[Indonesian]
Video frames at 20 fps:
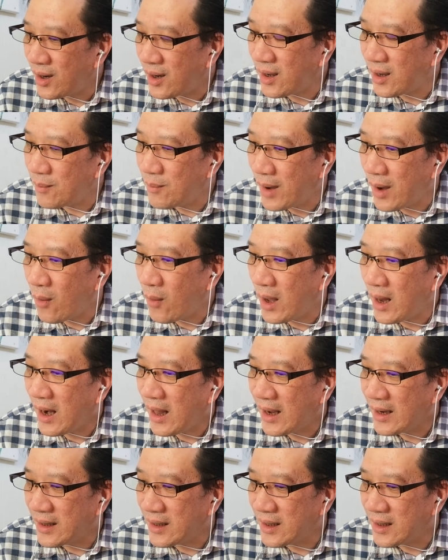ke bawah
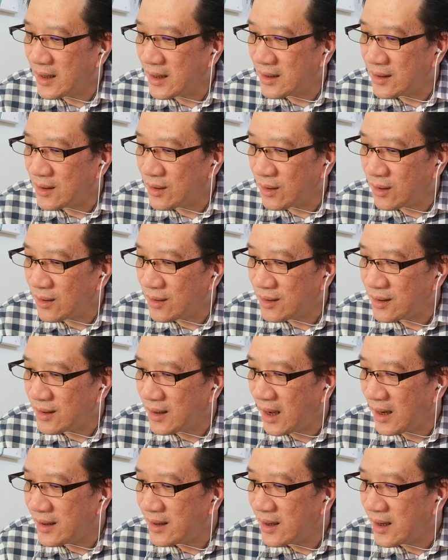lagi gitu
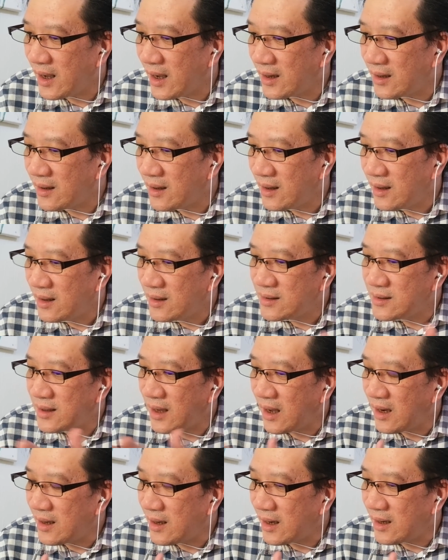nah dengan
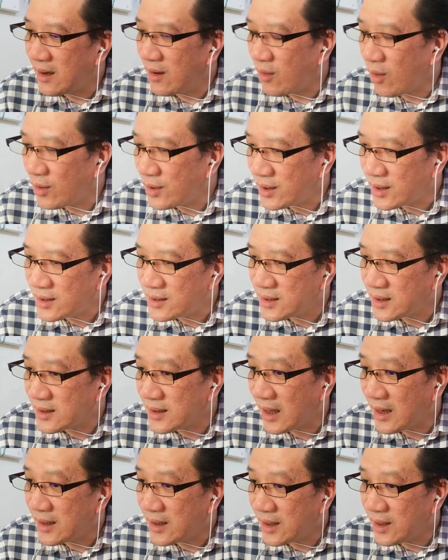saya lihat kondisi
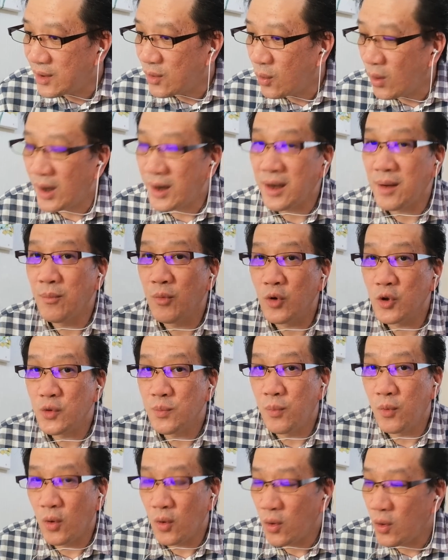tadi 2010 uh,
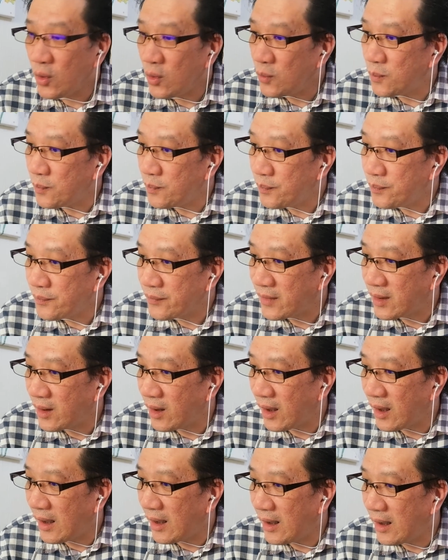
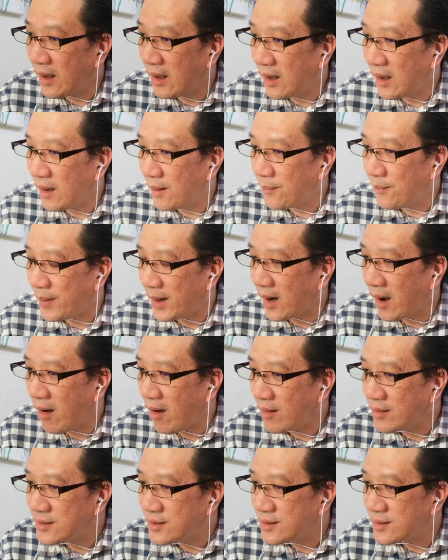eh, per
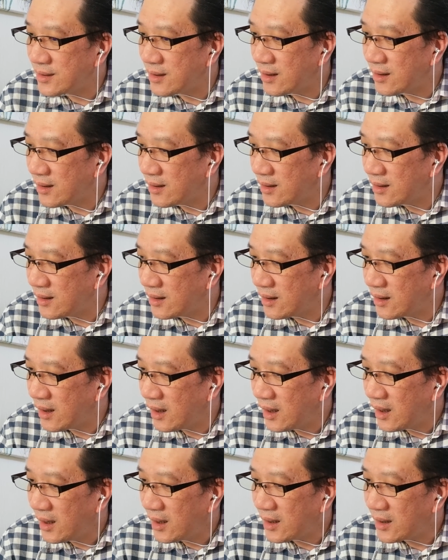ounce
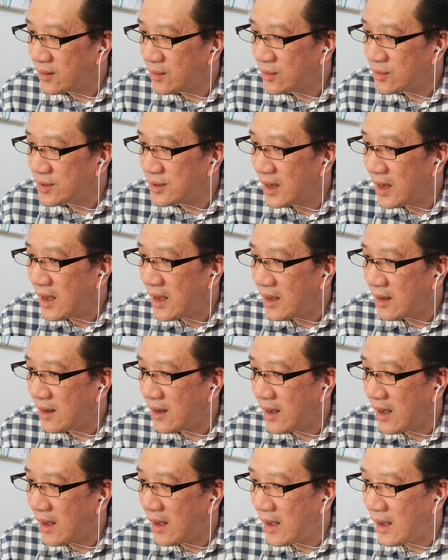itu saya
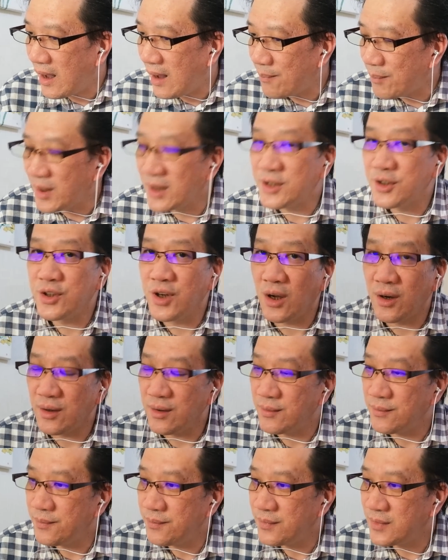ambil shot
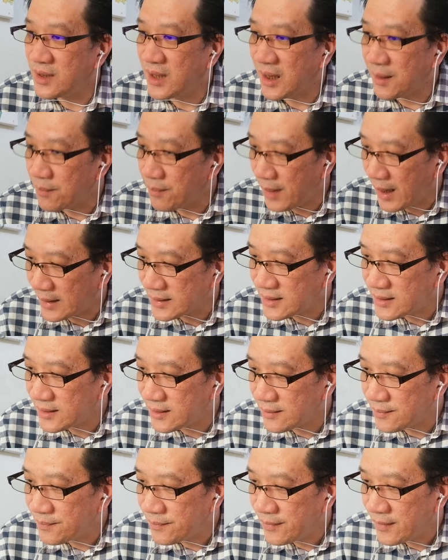di emas
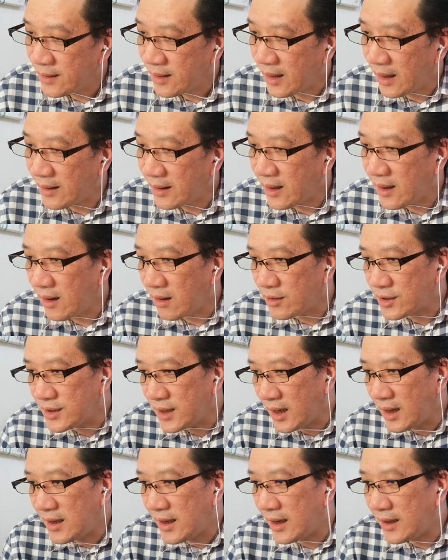karena kalau
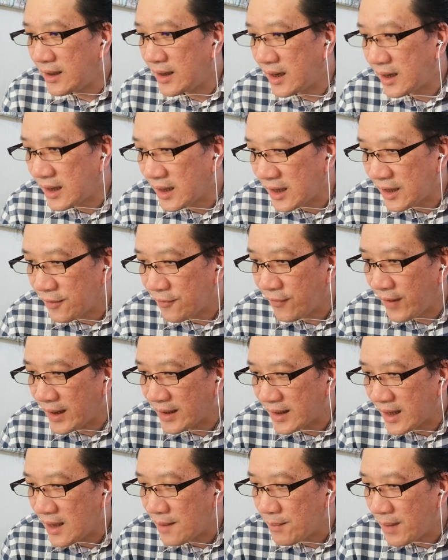saya lihat dari
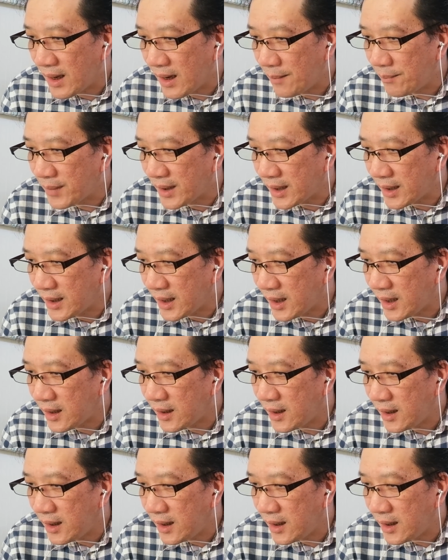eventnya malam ini